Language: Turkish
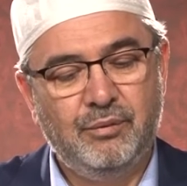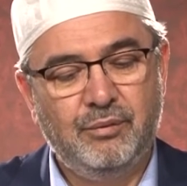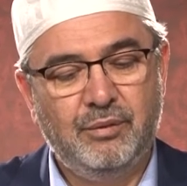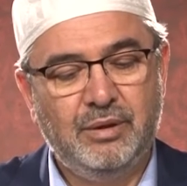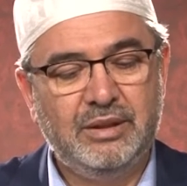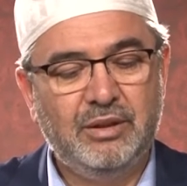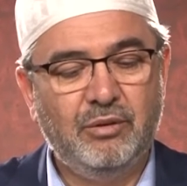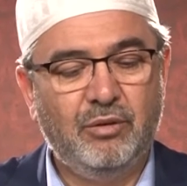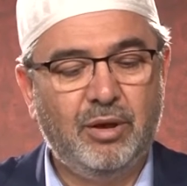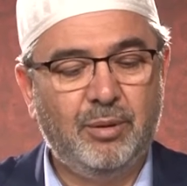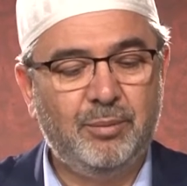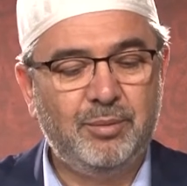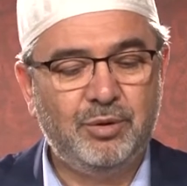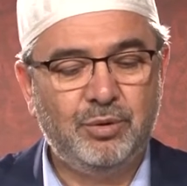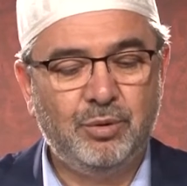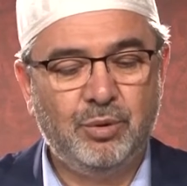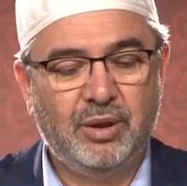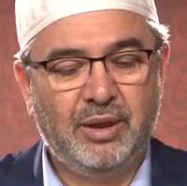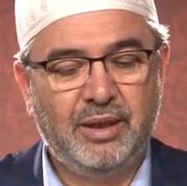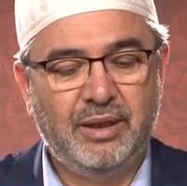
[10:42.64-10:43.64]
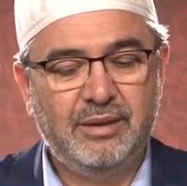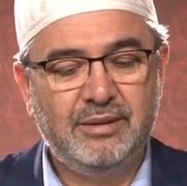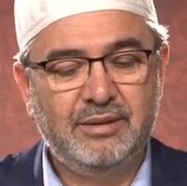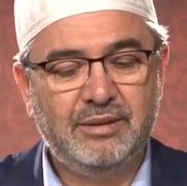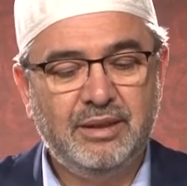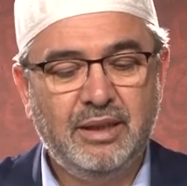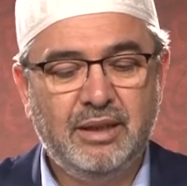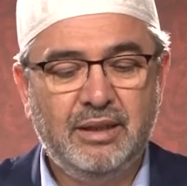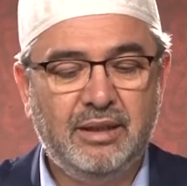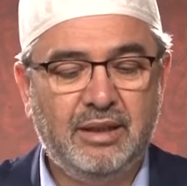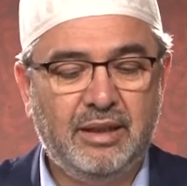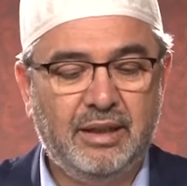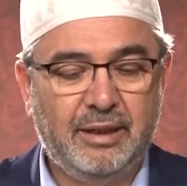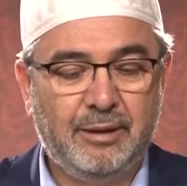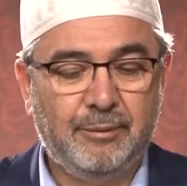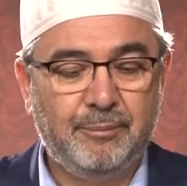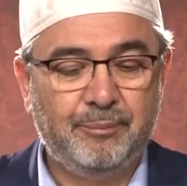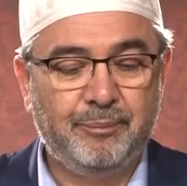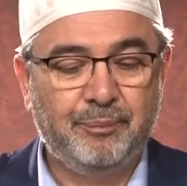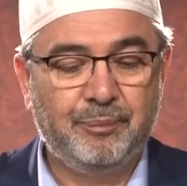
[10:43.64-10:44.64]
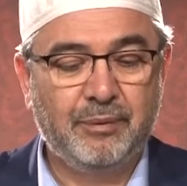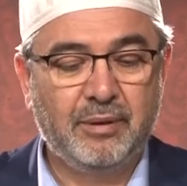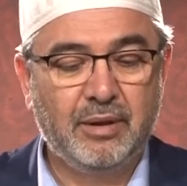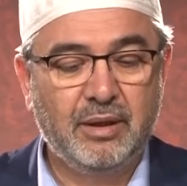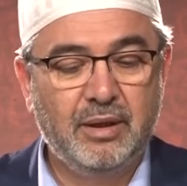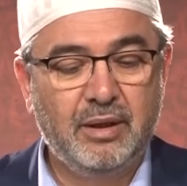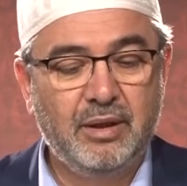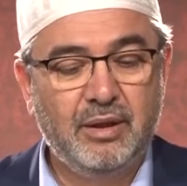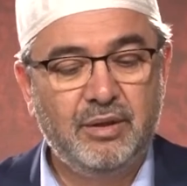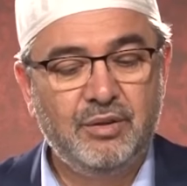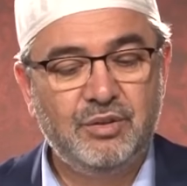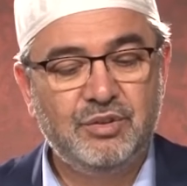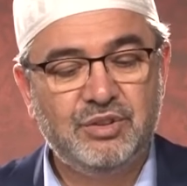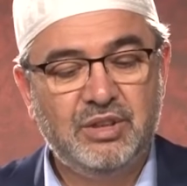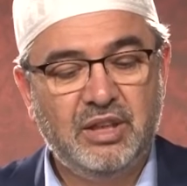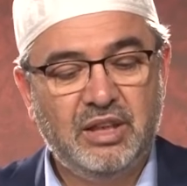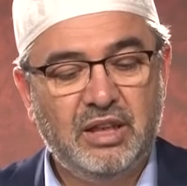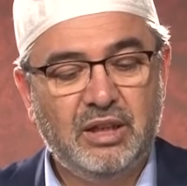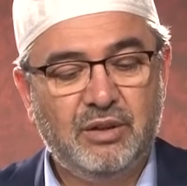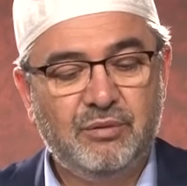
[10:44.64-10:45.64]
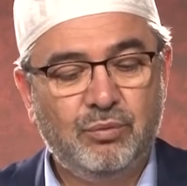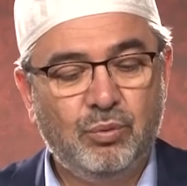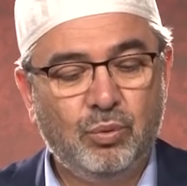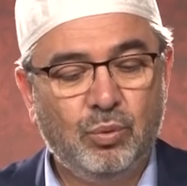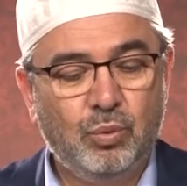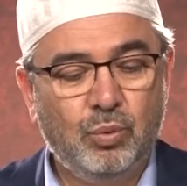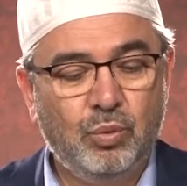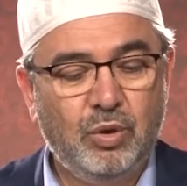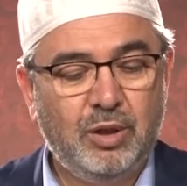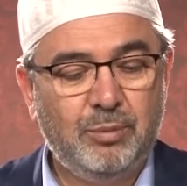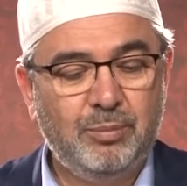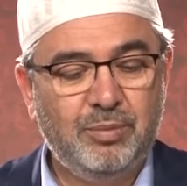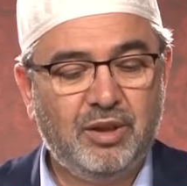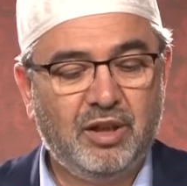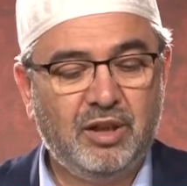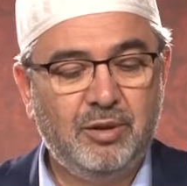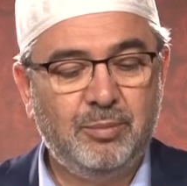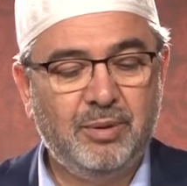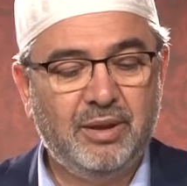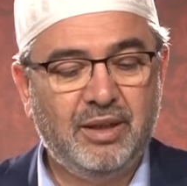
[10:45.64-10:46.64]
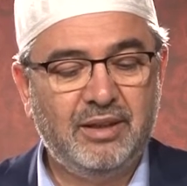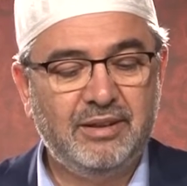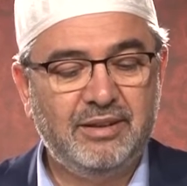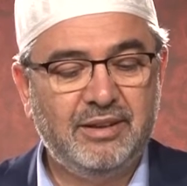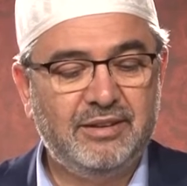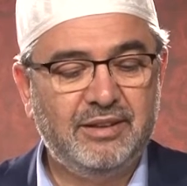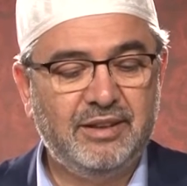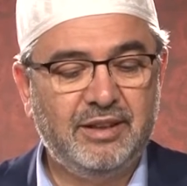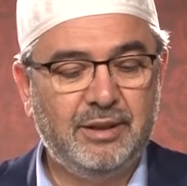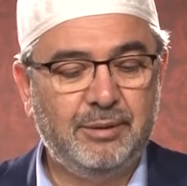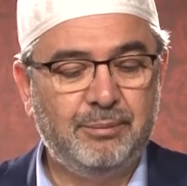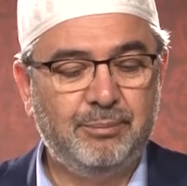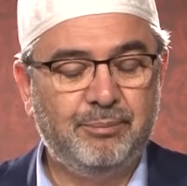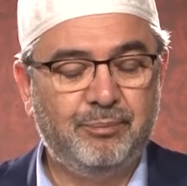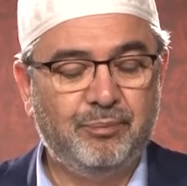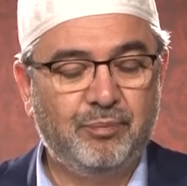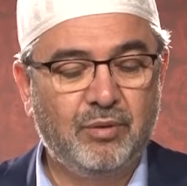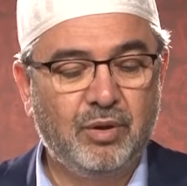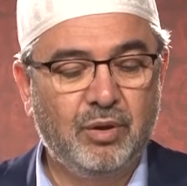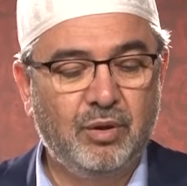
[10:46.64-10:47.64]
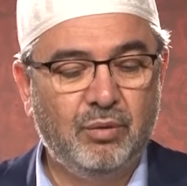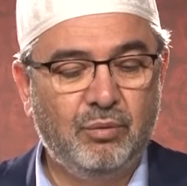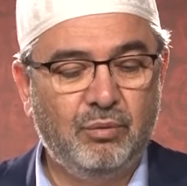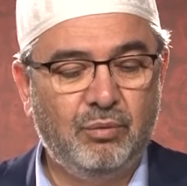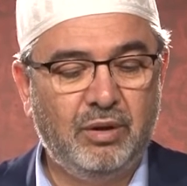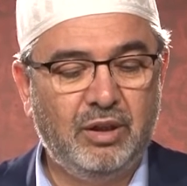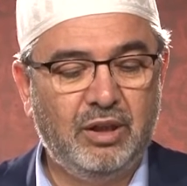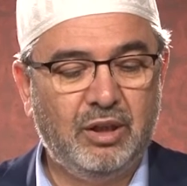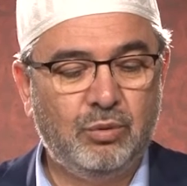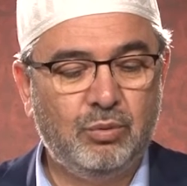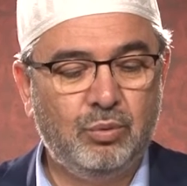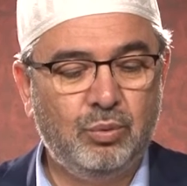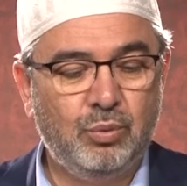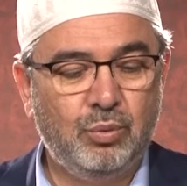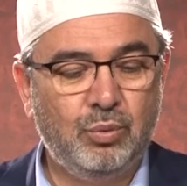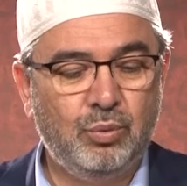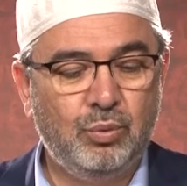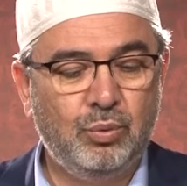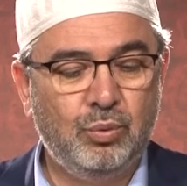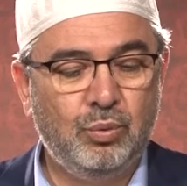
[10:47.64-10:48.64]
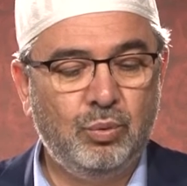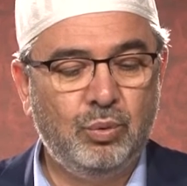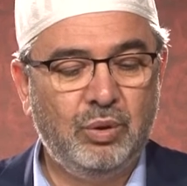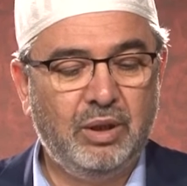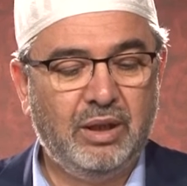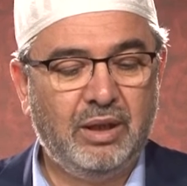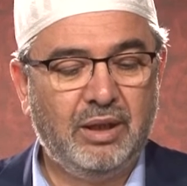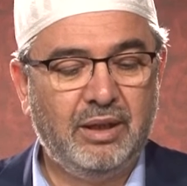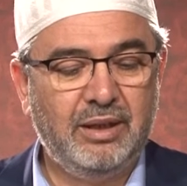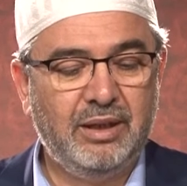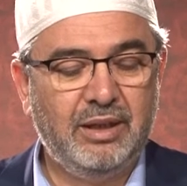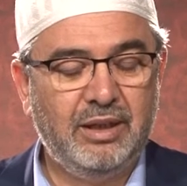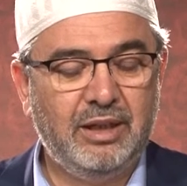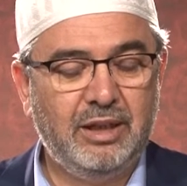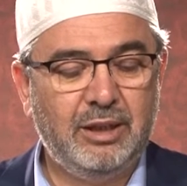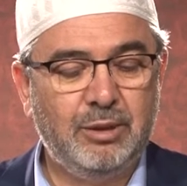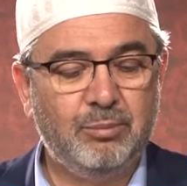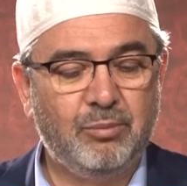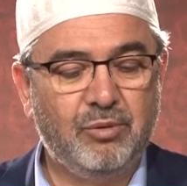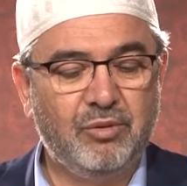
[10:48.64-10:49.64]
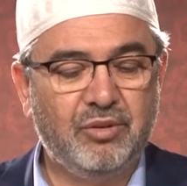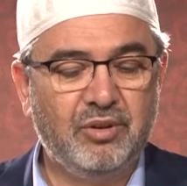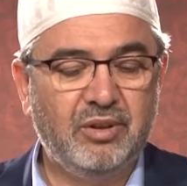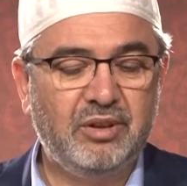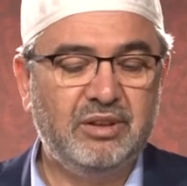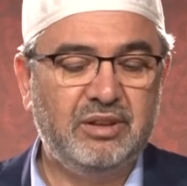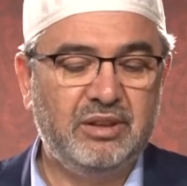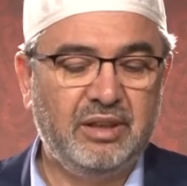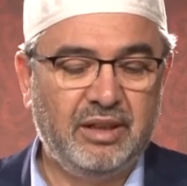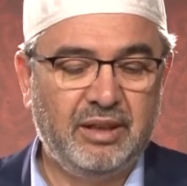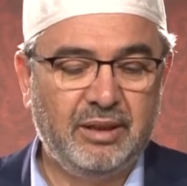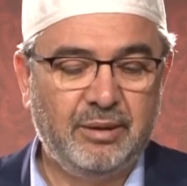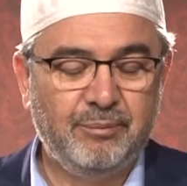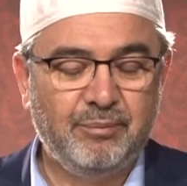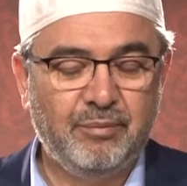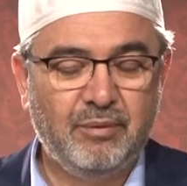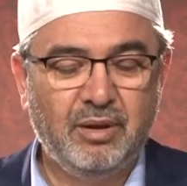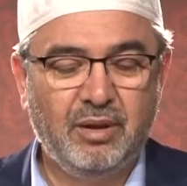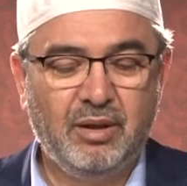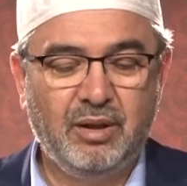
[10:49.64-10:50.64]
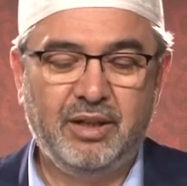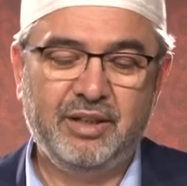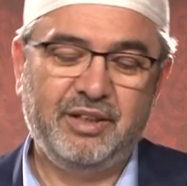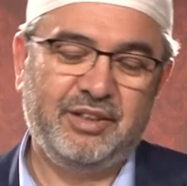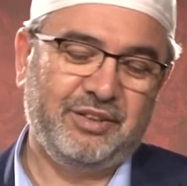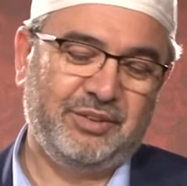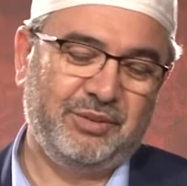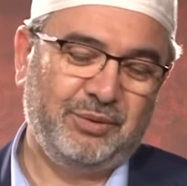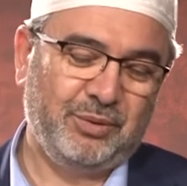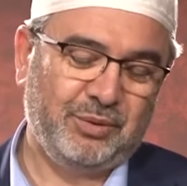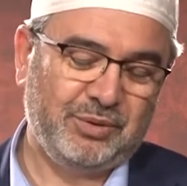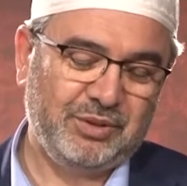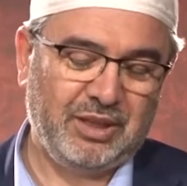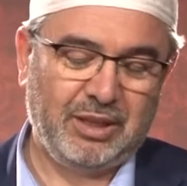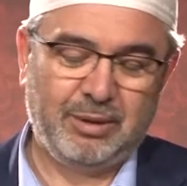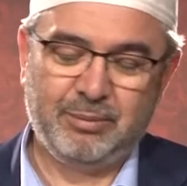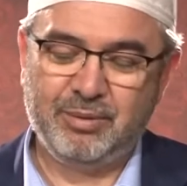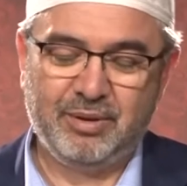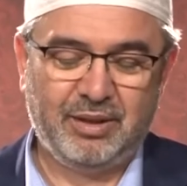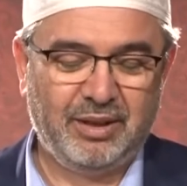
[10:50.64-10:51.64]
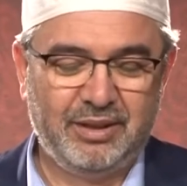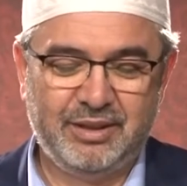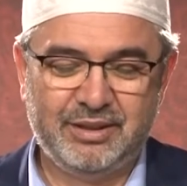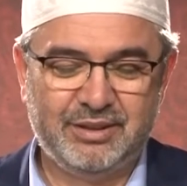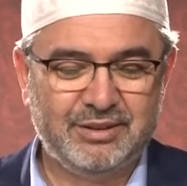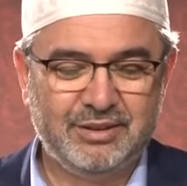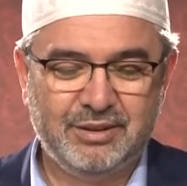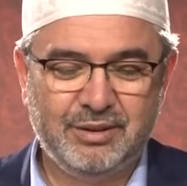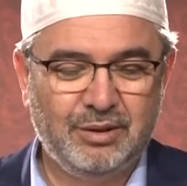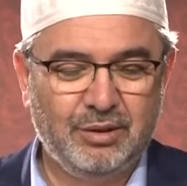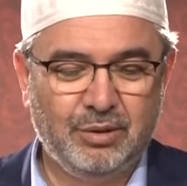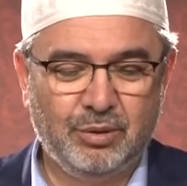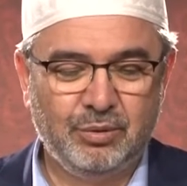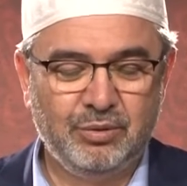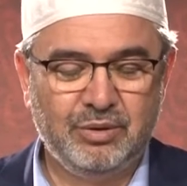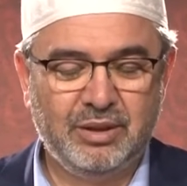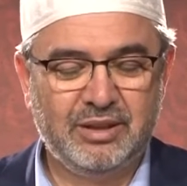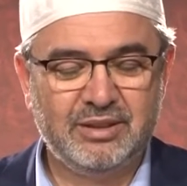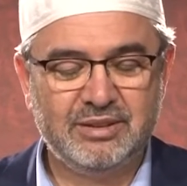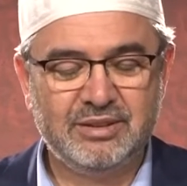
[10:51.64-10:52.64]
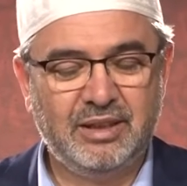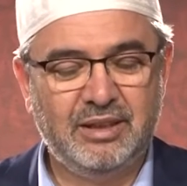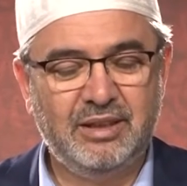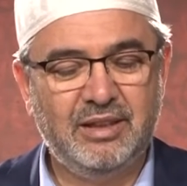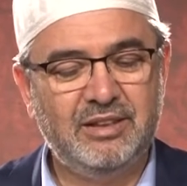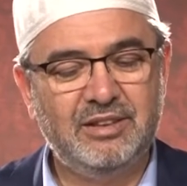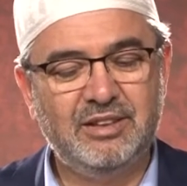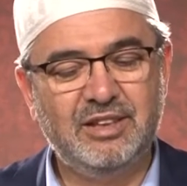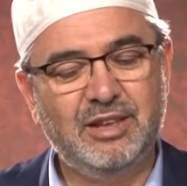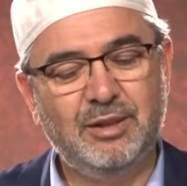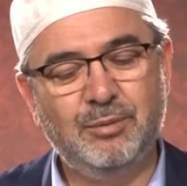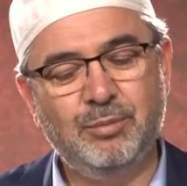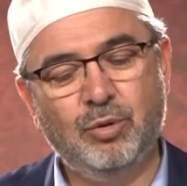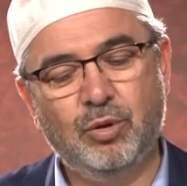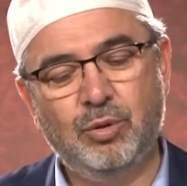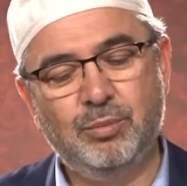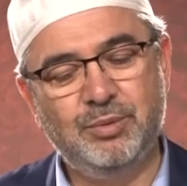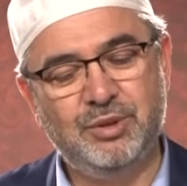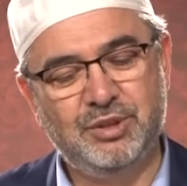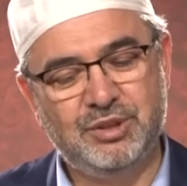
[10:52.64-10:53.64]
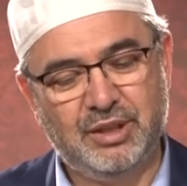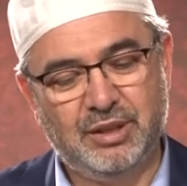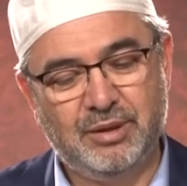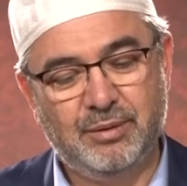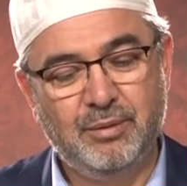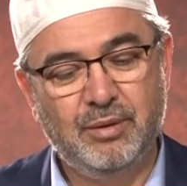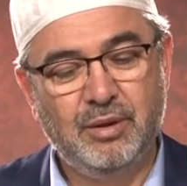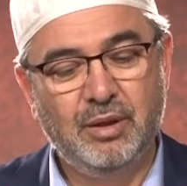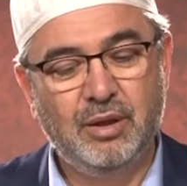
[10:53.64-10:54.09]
Ve devam ediyor ayet. Kella seyekfurune bi ibadetihim ve yekunune aleyhim zidda. Hayır diyor Cenab-ı Hak. Hayır. Onların zannettiği gibi olmayacak.